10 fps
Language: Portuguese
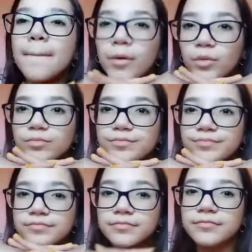Bom,
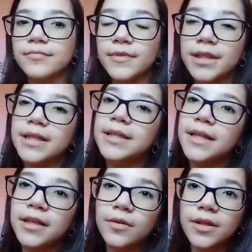e
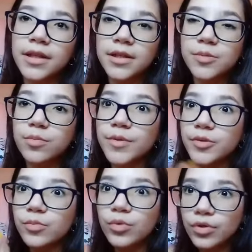daí eu queria tipo, pedir
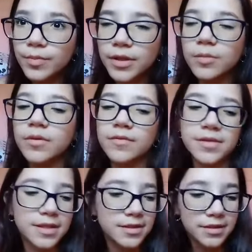muito perdão pra
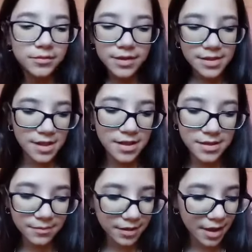vocês não ter saído
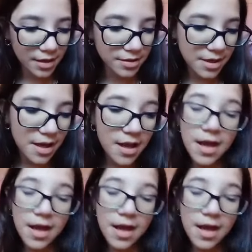dessa maquiagem.